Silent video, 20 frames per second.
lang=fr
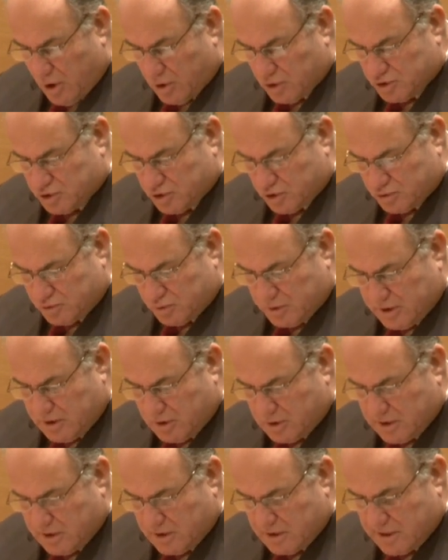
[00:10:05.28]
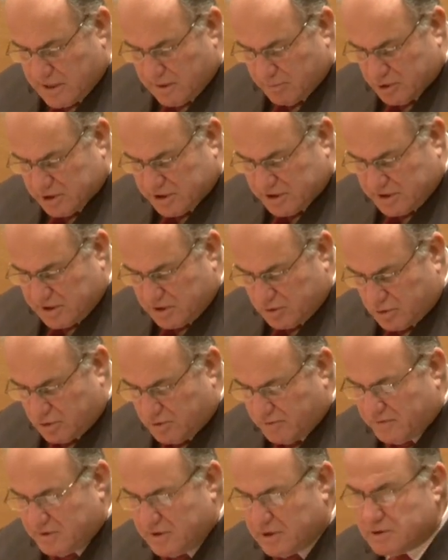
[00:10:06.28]
Aujourd'hui, la moitié de
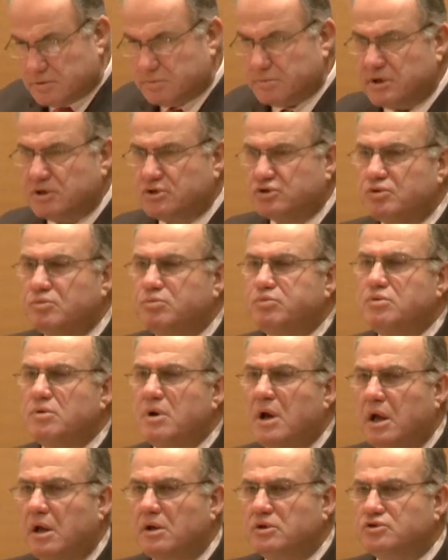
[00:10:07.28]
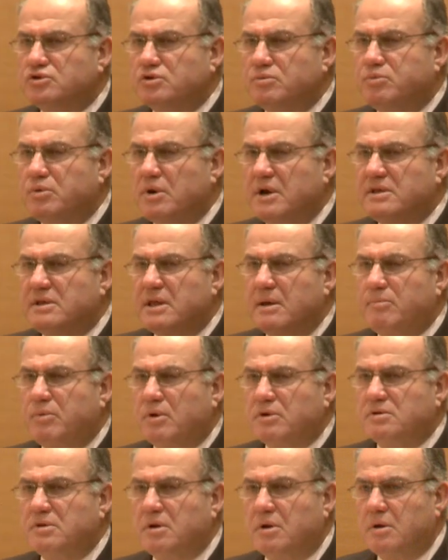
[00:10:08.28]
nos financements, et ce point, ce point est
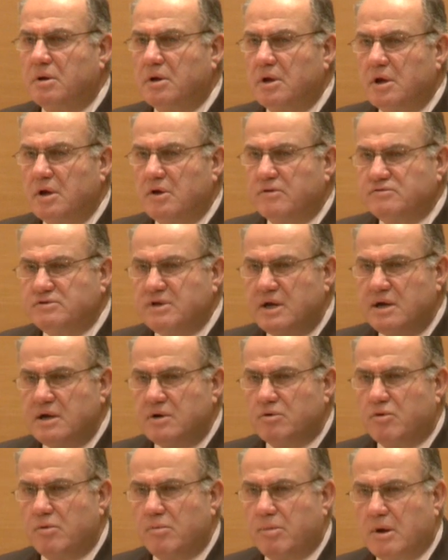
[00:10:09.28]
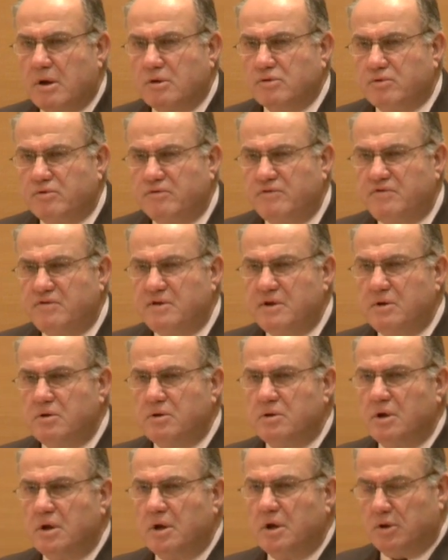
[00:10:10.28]
important, vous allez le comprendre au
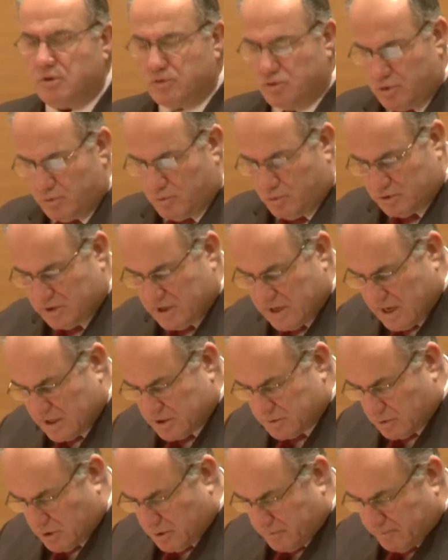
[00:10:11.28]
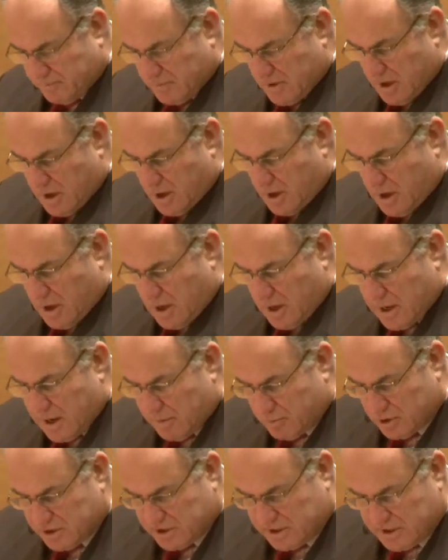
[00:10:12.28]
fil de mon dégagement,
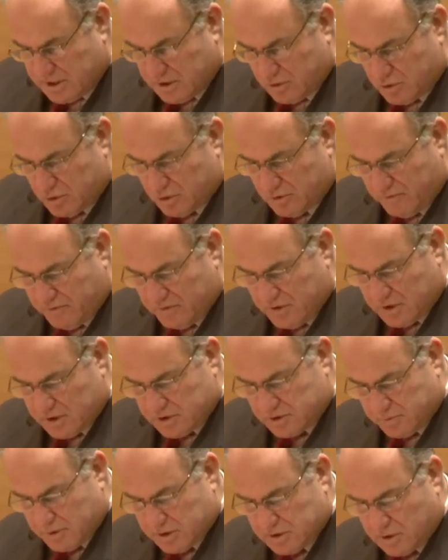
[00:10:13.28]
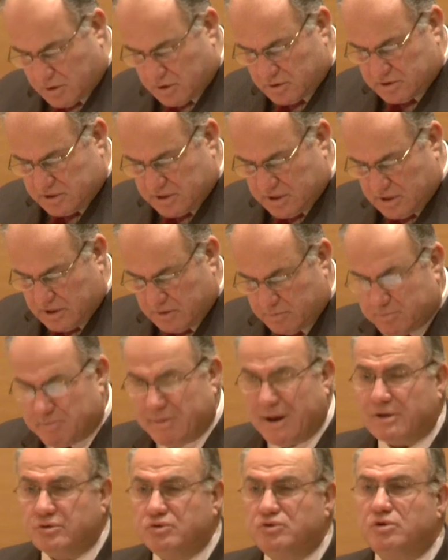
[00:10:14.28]
la moitié de nos financements transitent
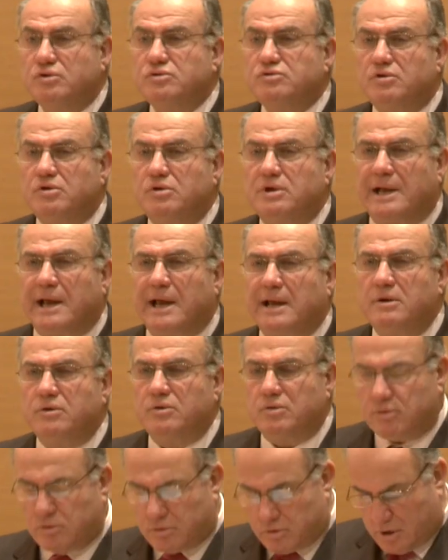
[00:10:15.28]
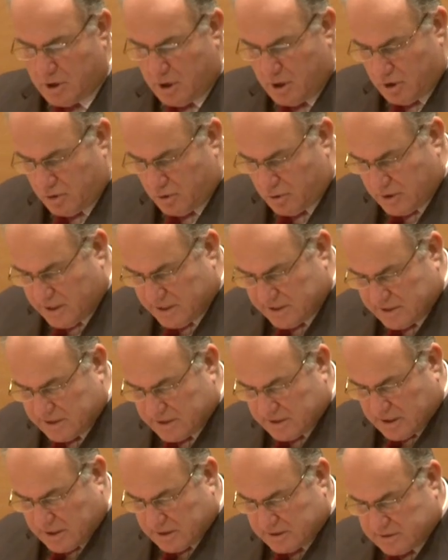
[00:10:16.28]
par d'autres canaux que les
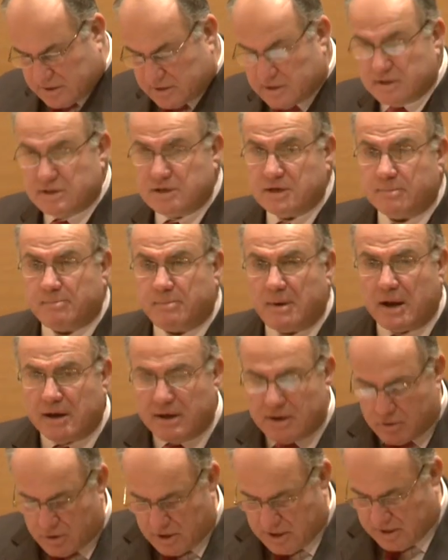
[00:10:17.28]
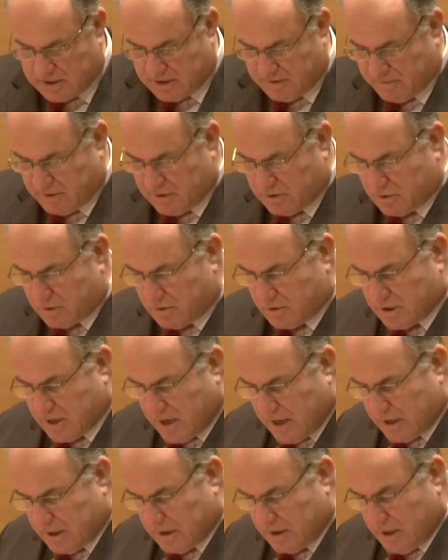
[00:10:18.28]
États, c'est-à-dire par les collectivités
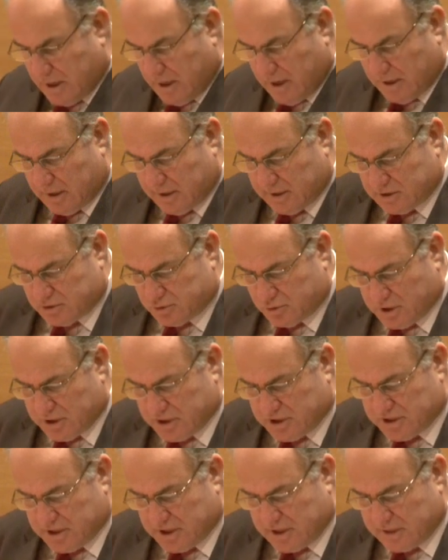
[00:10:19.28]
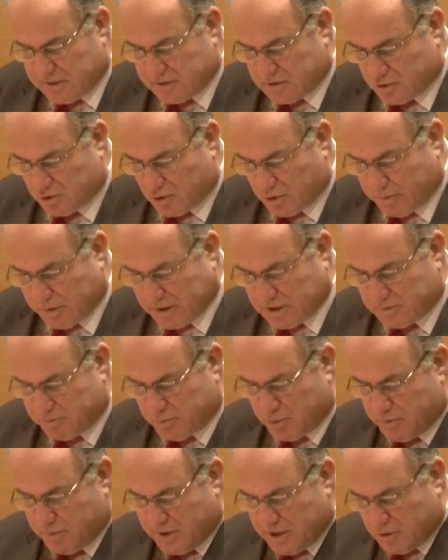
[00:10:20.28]
locales, les ONG, les entreprises
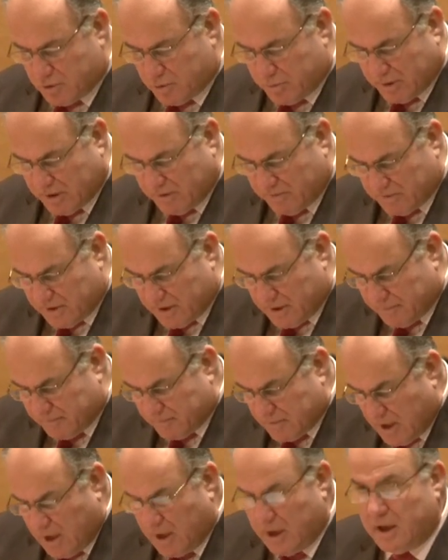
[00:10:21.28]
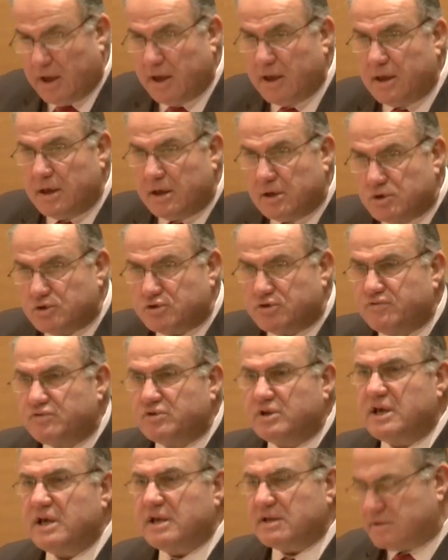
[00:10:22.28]
publiques ou privées. Et je
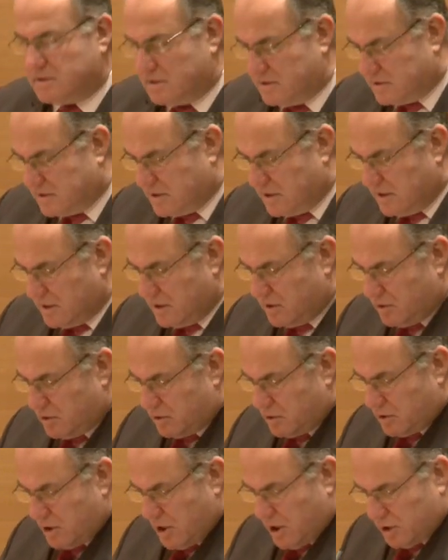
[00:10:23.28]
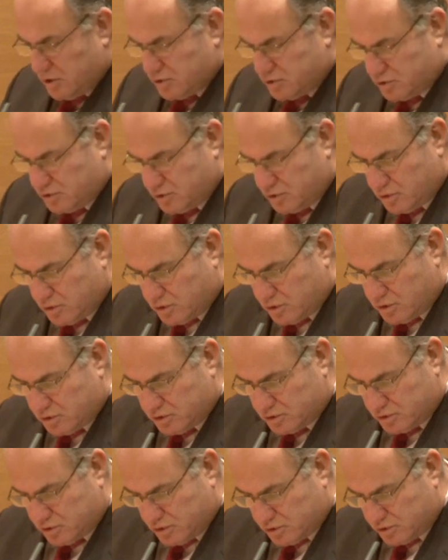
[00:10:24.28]
voudrais insister euh, sur,
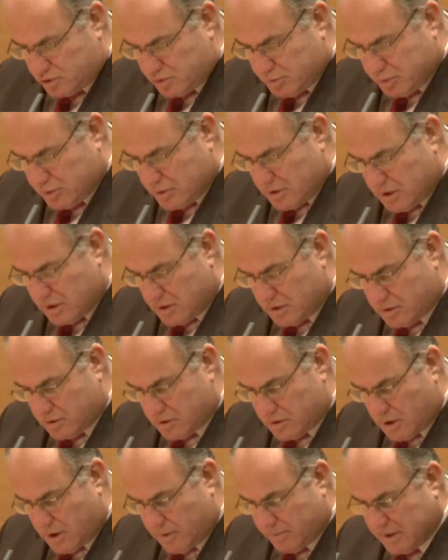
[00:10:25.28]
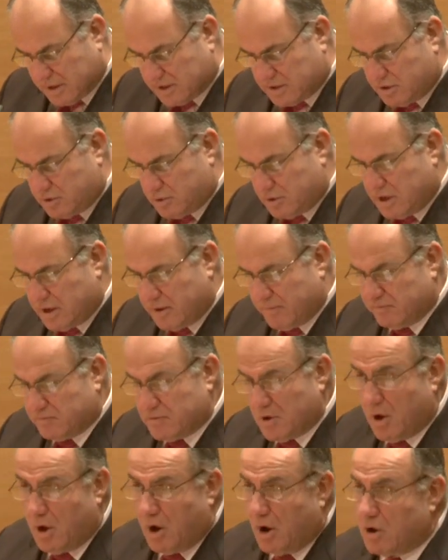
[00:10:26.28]
ce point euh, en particulier.
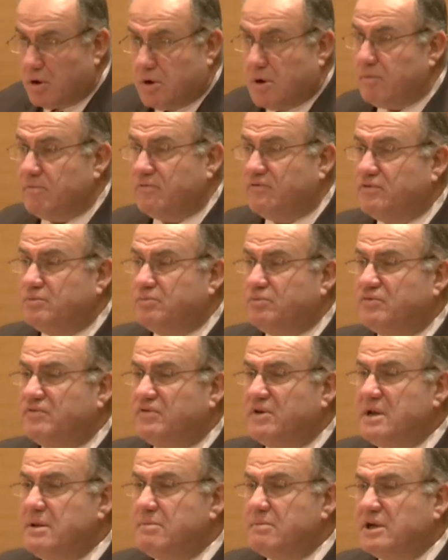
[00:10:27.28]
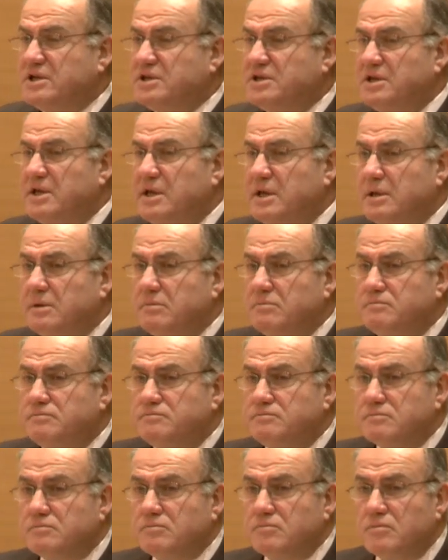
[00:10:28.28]
Comme vous pouvez l'imaginer,
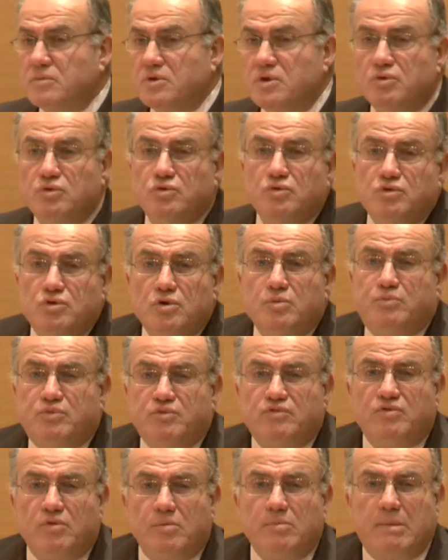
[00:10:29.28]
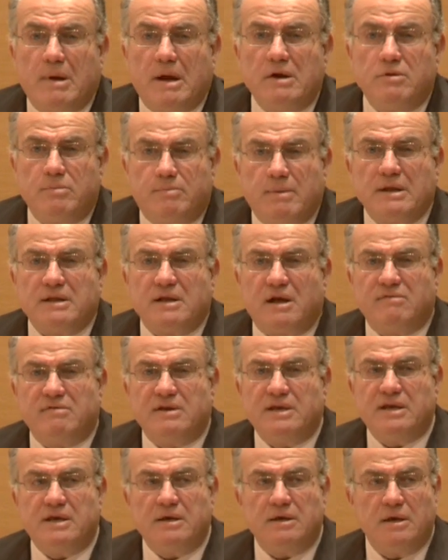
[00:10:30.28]
nous ne pouvons pas ne pas
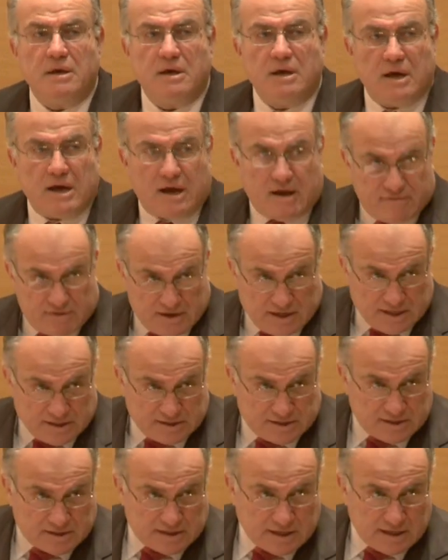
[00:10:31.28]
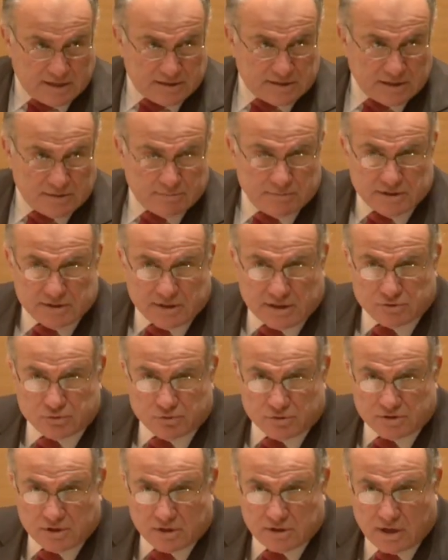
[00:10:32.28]
travailler avec les États, les
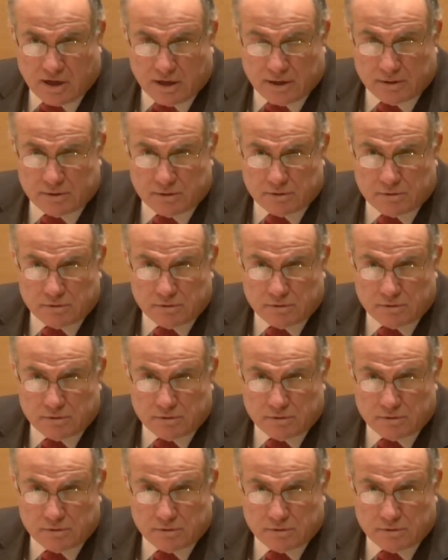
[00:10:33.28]
administrations centrales.